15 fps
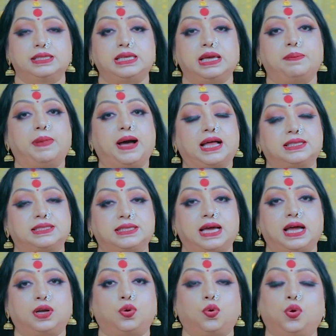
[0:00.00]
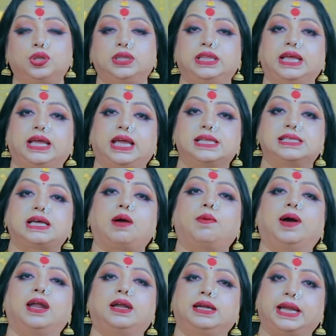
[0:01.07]
যে বাচ্চার কোন দিকে
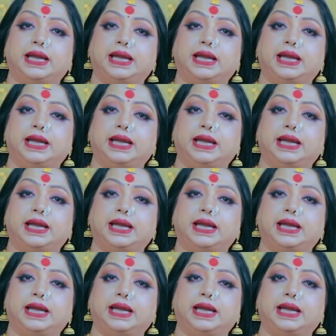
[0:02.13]
যাওয়ার